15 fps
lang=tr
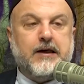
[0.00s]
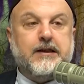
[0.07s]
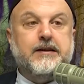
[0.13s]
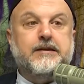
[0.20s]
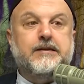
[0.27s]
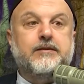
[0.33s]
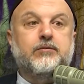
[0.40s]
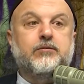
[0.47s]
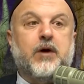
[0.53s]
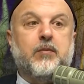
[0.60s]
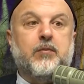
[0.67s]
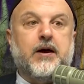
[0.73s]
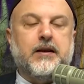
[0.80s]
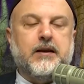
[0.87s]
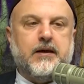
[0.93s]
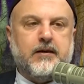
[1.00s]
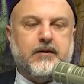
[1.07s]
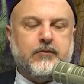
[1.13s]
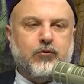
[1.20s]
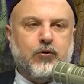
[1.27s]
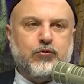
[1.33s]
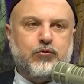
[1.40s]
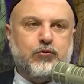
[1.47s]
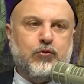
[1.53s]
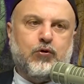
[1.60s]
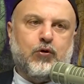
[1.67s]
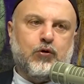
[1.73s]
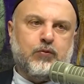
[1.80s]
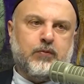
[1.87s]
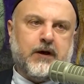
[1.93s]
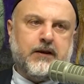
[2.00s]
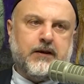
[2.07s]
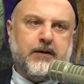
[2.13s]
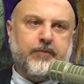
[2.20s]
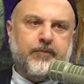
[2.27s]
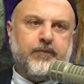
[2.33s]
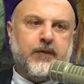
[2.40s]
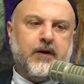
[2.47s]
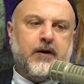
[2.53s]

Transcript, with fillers: akıtmamalı, gözünü korumalı.